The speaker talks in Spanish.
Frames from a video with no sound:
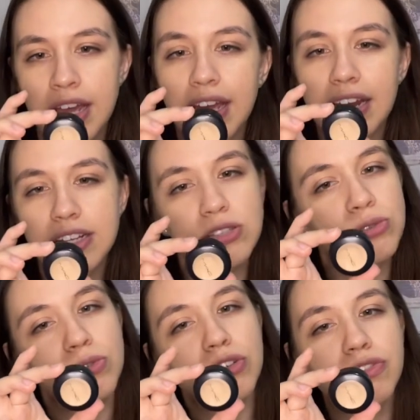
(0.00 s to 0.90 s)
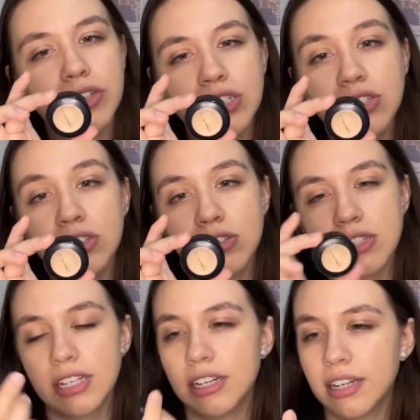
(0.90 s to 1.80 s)
el Studio Finish
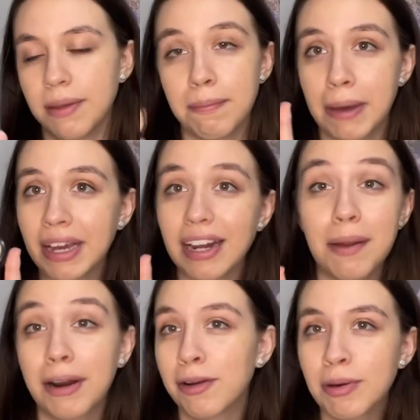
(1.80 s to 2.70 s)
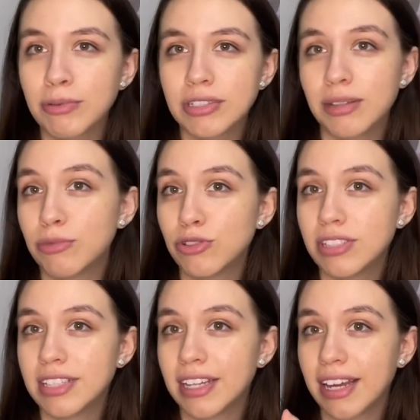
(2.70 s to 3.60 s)
Concealer de MAC. La verdad no me gusta mucho
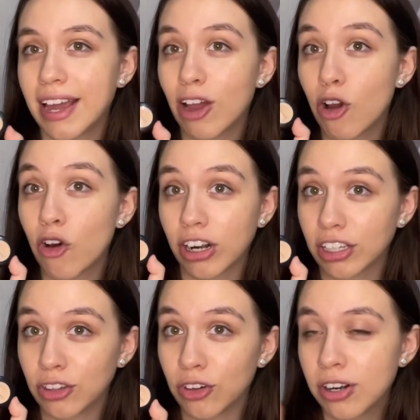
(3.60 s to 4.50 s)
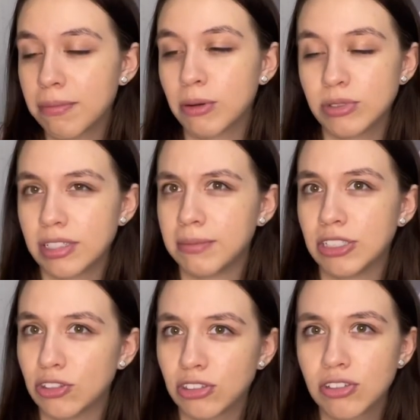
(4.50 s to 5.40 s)
este corrector, me gustan
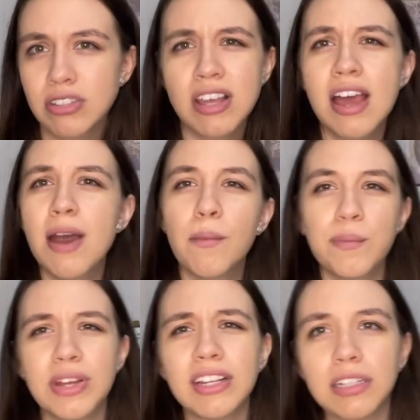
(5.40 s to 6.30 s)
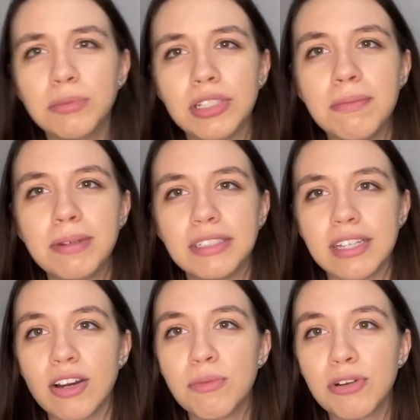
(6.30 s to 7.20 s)
más otros. Voy a poner en
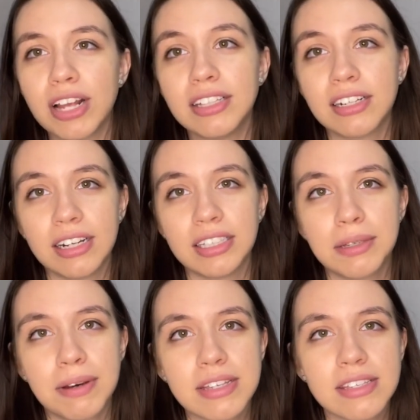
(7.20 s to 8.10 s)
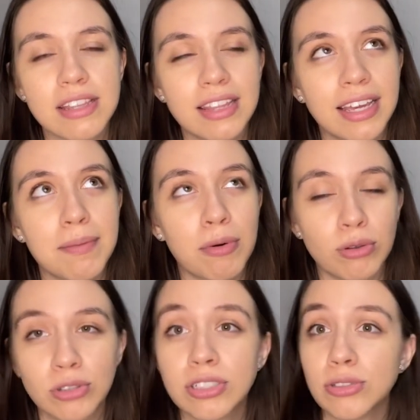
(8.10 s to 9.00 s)
pantalla como que alternativas de
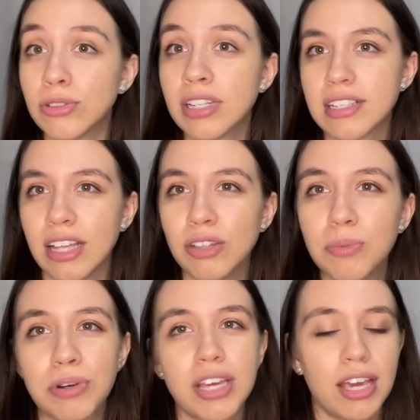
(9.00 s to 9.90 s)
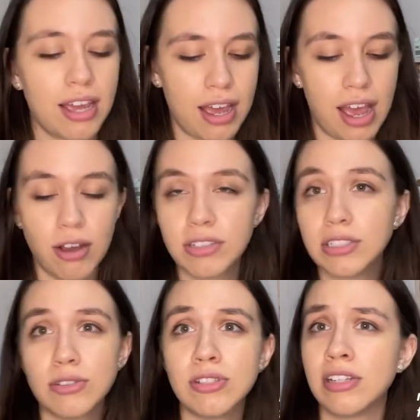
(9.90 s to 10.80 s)
productos que estoy utilizando porque hay cosas que
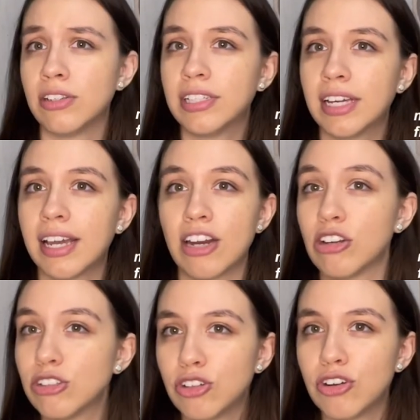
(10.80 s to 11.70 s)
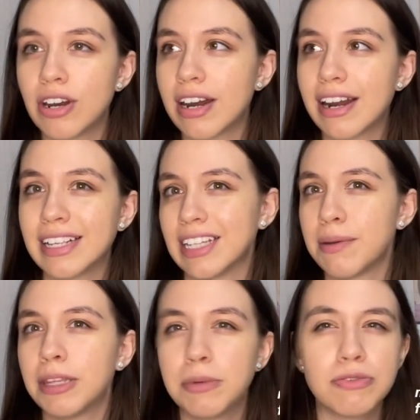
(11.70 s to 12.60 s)
estoy utilizando ahorita que no son
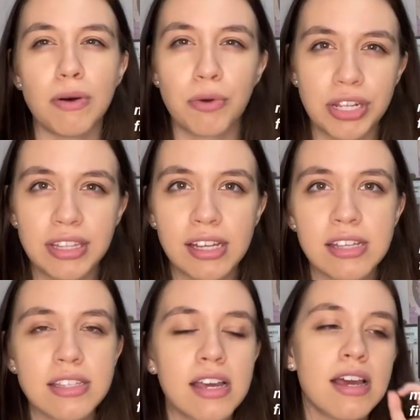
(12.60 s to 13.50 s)
necesariamente mis favoritas,